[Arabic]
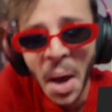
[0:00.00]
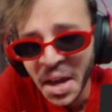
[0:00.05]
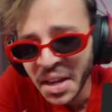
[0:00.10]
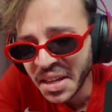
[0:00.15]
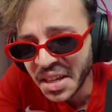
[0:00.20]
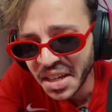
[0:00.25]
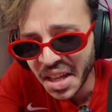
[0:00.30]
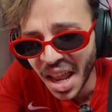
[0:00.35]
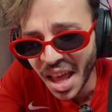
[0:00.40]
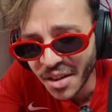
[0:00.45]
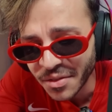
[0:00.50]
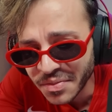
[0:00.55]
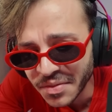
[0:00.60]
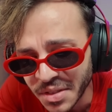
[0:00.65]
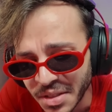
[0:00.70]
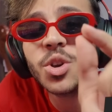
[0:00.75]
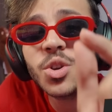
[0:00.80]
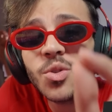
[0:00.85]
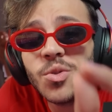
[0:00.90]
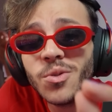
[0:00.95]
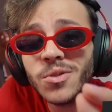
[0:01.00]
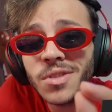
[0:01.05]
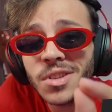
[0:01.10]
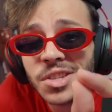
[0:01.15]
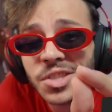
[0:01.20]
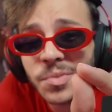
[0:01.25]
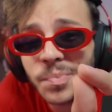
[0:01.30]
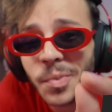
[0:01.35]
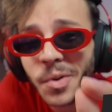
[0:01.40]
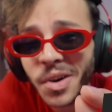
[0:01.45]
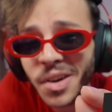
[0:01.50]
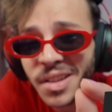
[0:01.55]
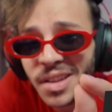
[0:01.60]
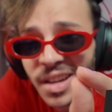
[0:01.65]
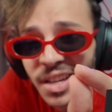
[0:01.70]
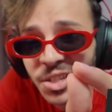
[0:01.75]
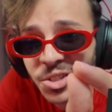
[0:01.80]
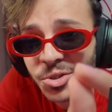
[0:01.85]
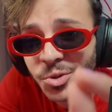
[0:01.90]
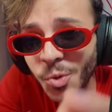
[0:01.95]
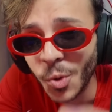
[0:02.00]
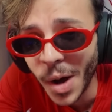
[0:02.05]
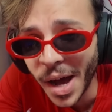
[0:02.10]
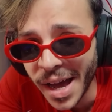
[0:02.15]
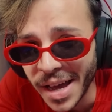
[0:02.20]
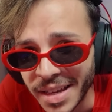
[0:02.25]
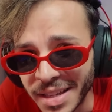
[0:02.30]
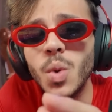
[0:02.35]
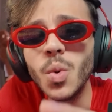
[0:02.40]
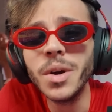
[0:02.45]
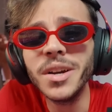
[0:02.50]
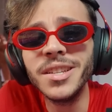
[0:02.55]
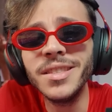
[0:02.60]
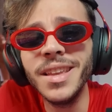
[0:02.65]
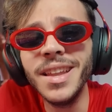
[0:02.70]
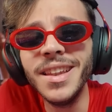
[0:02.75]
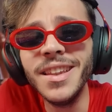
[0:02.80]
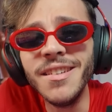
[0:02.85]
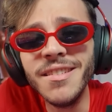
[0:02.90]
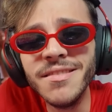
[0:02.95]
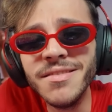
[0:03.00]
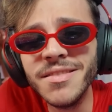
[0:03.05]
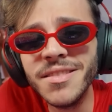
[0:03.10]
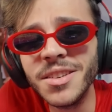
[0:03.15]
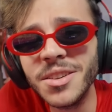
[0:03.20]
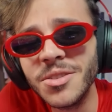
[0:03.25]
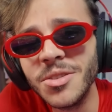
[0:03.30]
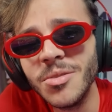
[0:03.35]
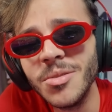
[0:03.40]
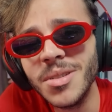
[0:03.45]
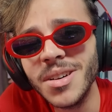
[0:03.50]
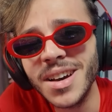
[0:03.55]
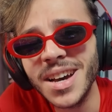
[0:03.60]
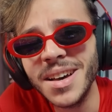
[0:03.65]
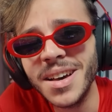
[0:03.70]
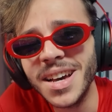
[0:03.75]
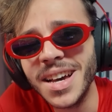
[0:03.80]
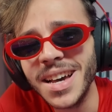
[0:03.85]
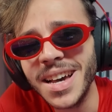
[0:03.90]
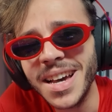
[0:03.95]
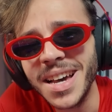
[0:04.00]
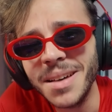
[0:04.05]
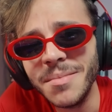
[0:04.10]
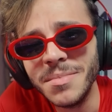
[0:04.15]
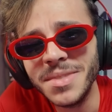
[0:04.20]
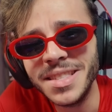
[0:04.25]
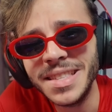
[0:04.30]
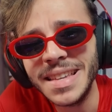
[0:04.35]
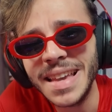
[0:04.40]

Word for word: ماين كرافت ويكون السبون عشوائي والوقت اللي عندك هو خ... خمس